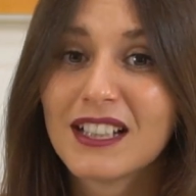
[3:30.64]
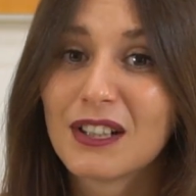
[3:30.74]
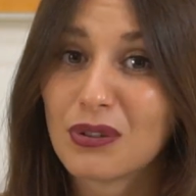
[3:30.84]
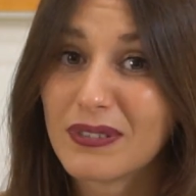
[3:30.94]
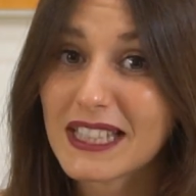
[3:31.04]

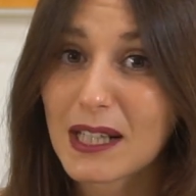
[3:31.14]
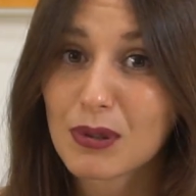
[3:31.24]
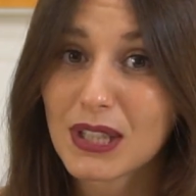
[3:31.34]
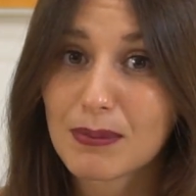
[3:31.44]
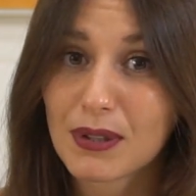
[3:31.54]
Lo
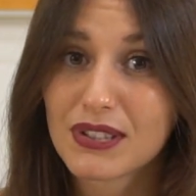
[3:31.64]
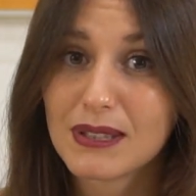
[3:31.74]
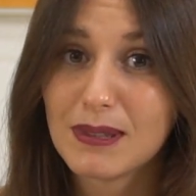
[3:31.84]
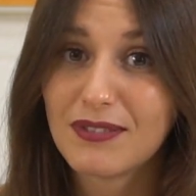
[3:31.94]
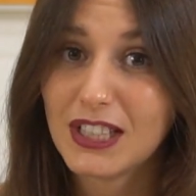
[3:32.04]
vedremo nei
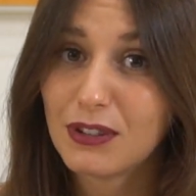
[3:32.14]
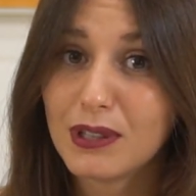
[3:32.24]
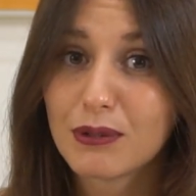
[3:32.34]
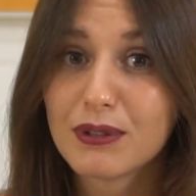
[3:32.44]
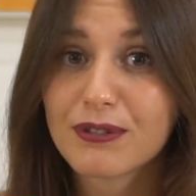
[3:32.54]
prossimi
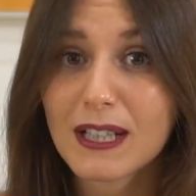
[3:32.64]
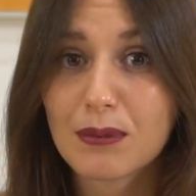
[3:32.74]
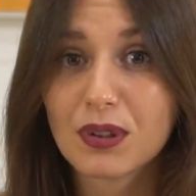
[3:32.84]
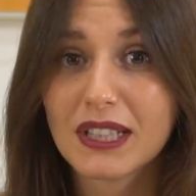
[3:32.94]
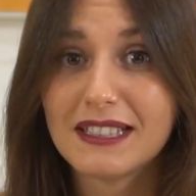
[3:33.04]
video in cui
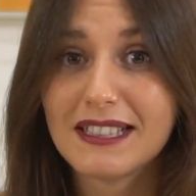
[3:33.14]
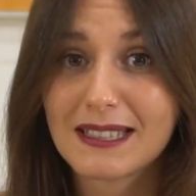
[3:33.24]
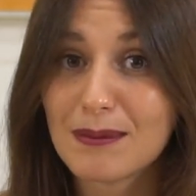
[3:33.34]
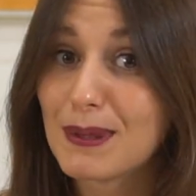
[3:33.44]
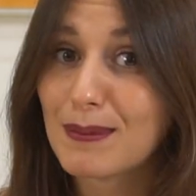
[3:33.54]
faremo degli
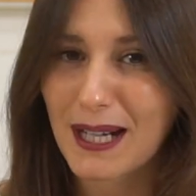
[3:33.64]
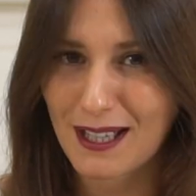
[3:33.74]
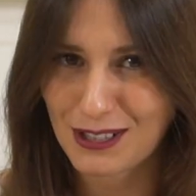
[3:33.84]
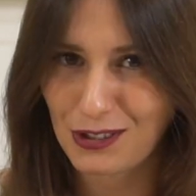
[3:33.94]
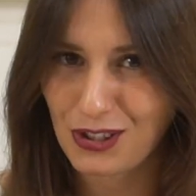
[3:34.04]
esempi
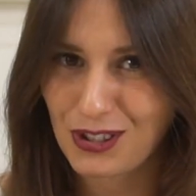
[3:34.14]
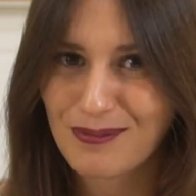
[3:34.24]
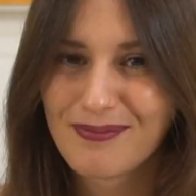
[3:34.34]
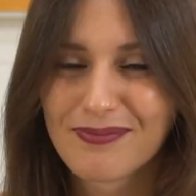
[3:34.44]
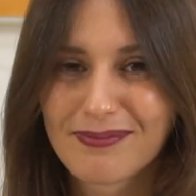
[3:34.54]

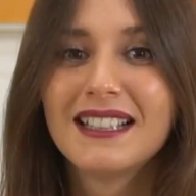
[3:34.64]
pratici.